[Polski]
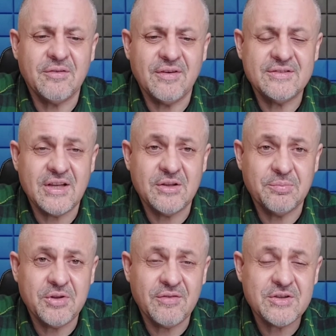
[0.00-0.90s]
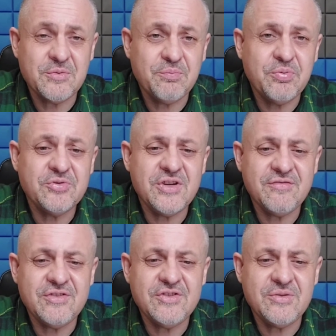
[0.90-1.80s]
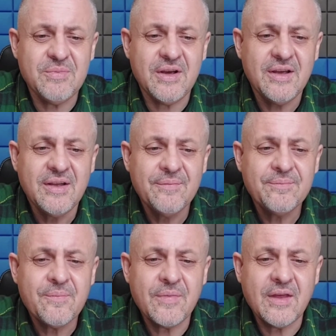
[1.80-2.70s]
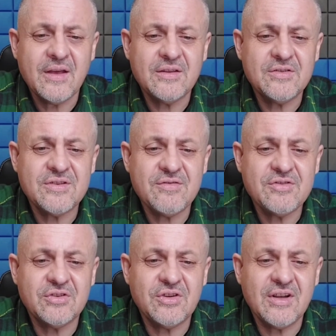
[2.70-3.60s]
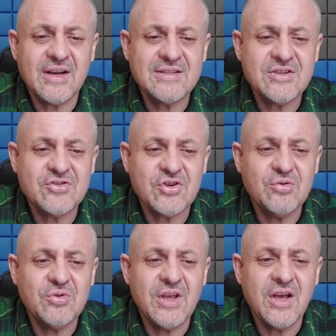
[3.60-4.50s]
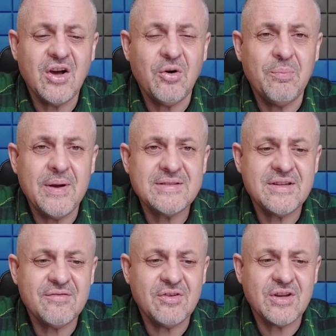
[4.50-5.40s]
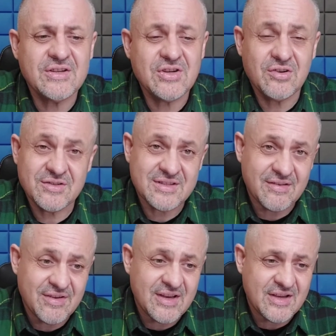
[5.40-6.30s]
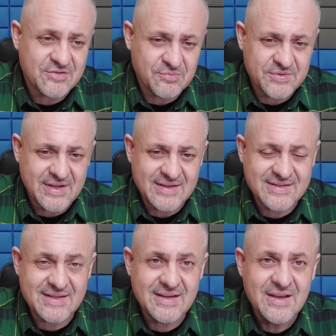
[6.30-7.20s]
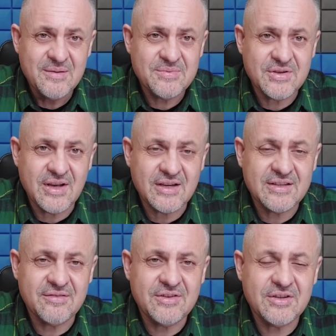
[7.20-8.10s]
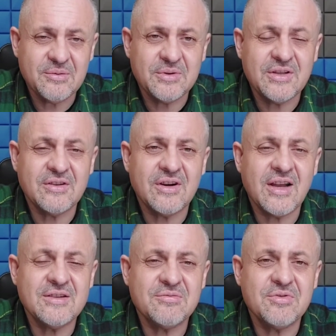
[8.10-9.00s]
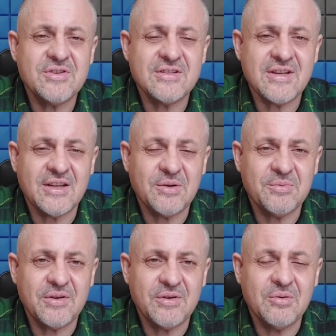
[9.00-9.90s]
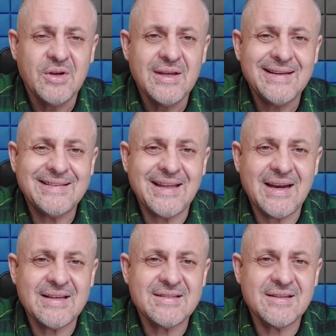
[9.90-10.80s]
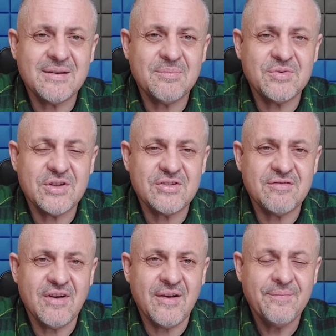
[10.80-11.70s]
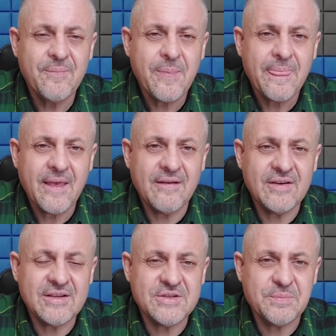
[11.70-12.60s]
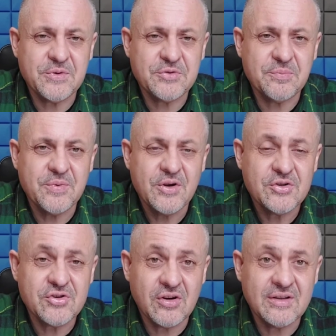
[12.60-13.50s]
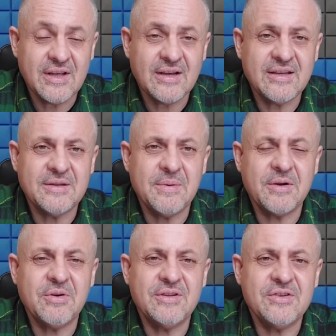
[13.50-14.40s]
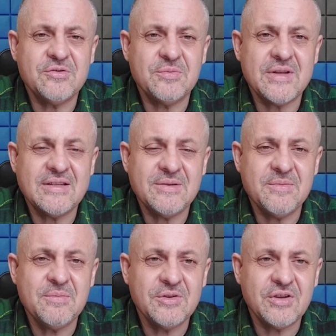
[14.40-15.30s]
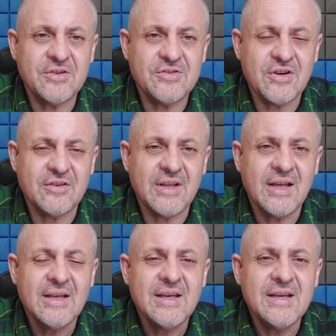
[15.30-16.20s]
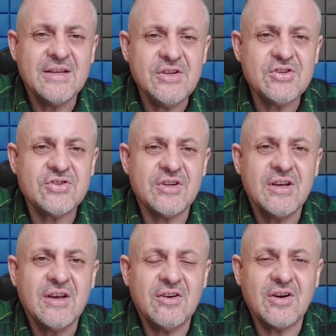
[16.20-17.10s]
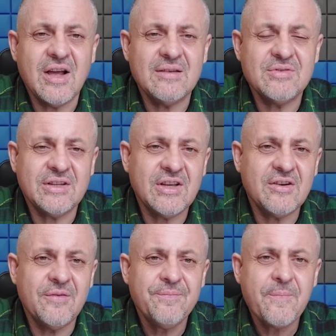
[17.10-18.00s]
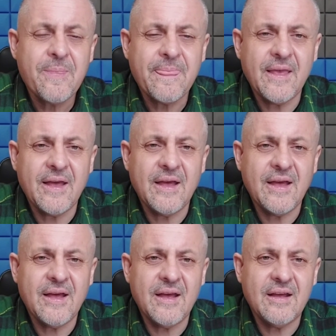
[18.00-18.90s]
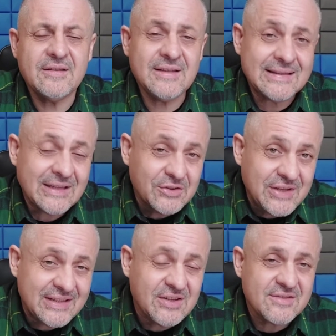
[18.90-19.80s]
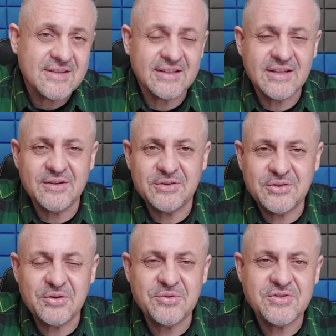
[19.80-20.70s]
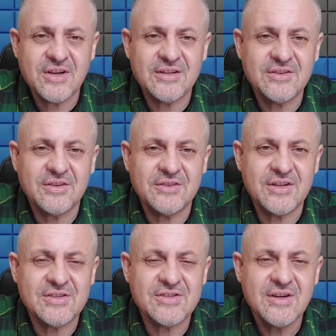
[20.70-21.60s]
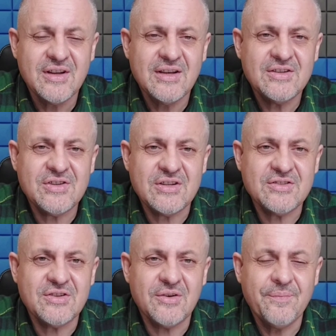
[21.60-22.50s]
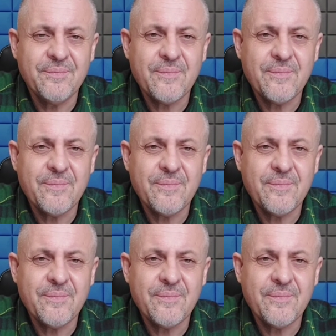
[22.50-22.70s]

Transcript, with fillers: zaadaptować. Później widzimy, E, to zjawisko tolerancji, szczególnie obecne w okresie odstawienia substancji psychoaktywnych, no bo ten organizm, który się zaadoptował, teraz e, przeżywa w jakiś sposób szok, tak, kiedy brakuje tej substancji, mimo tego, że ona niszczy organizm. Dlatego, e, dlatego detoks, dlatego trucie, to też często,